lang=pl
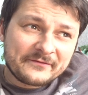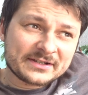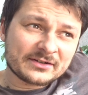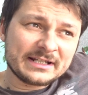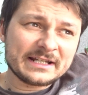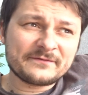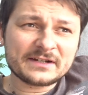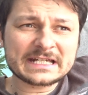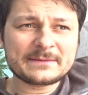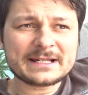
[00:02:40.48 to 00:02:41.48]
więc o ile
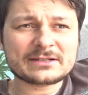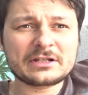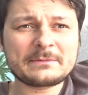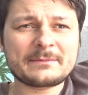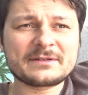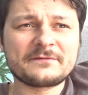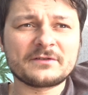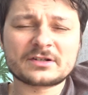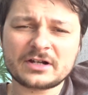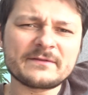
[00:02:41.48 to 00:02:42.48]
wasze miasto nie ma być
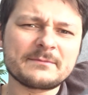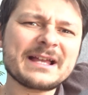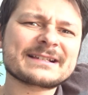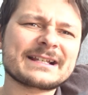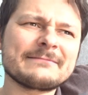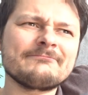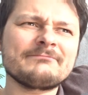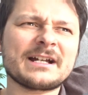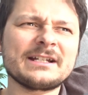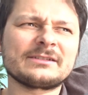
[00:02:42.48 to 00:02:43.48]
wojskowym miastem,
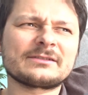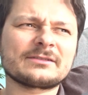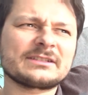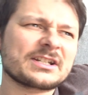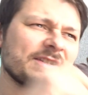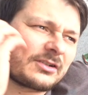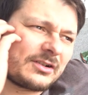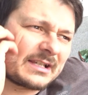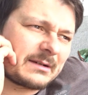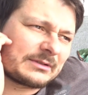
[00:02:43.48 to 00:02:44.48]
a to też nie do
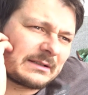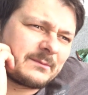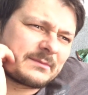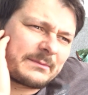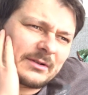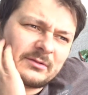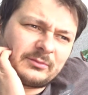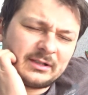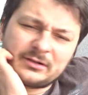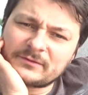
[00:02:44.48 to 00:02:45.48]
końca, bo tam za bardzo
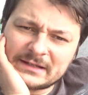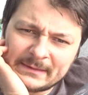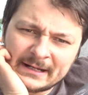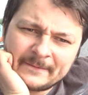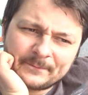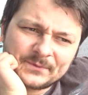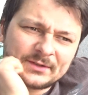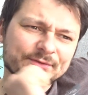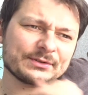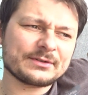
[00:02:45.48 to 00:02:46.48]
budynków nie ma, no
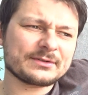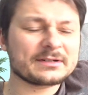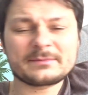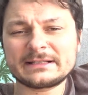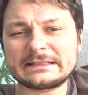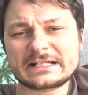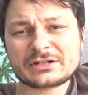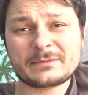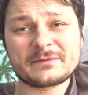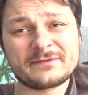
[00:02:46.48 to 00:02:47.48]
to chyba też
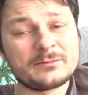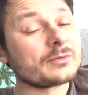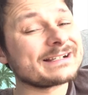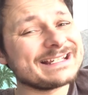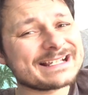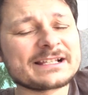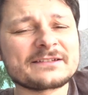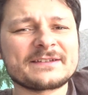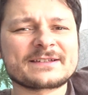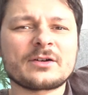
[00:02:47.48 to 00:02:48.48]
słaby wybór. Niestety
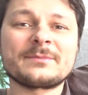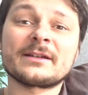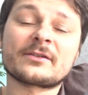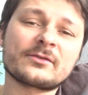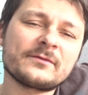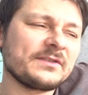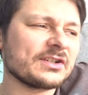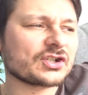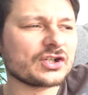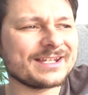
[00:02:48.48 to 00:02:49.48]
więc Kobi
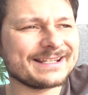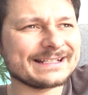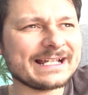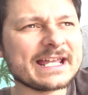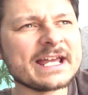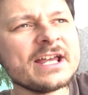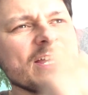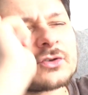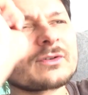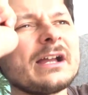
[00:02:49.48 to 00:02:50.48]
również się nie nadaje.
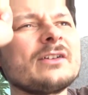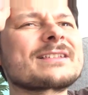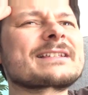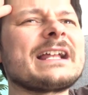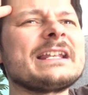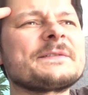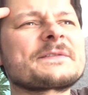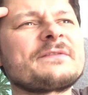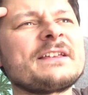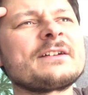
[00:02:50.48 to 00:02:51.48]
Szukając dalej w
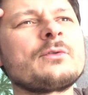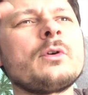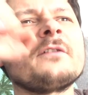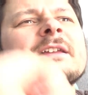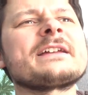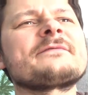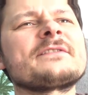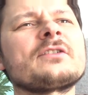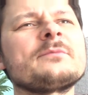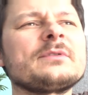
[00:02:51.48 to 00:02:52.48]
swej głowie
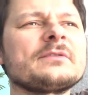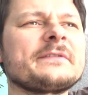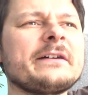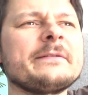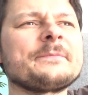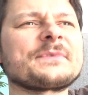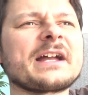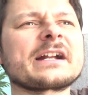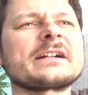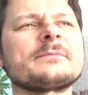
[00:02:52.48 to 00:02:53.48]
wykombinowałem
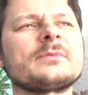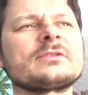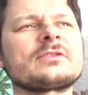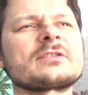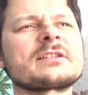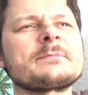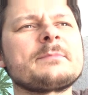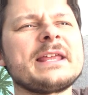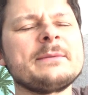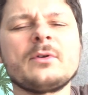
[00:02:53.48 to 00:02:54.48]
tak, moi drodzy,
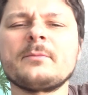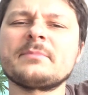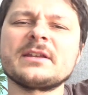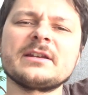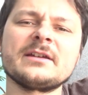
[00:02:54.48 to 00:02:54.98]
Playmobil.